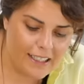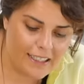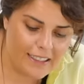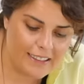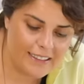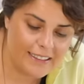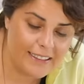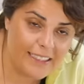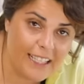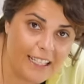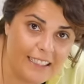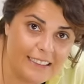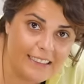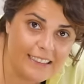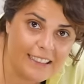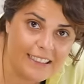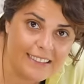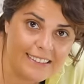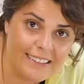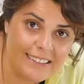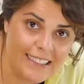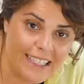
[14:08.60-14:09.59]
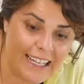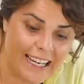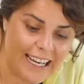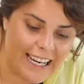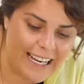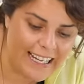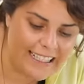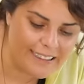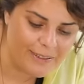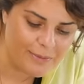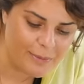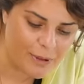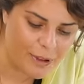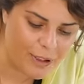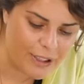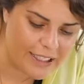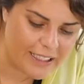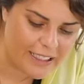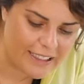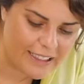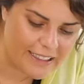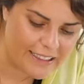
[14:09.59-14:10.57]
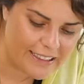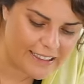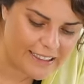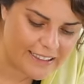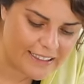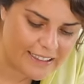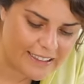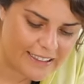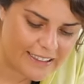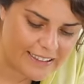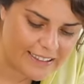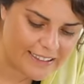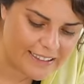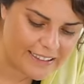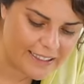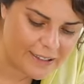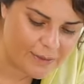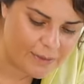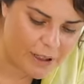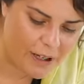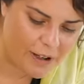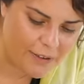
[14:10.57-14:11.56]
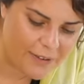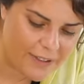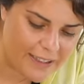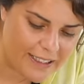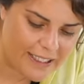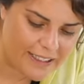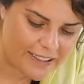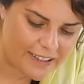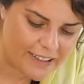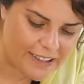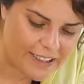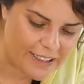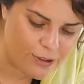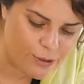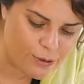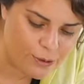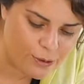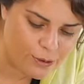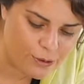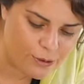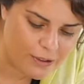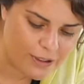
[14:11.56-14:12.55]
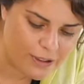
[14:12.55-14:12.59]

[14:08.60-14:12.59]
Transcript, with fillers: İskender'i aslında en böyle insanı mahveden şey şu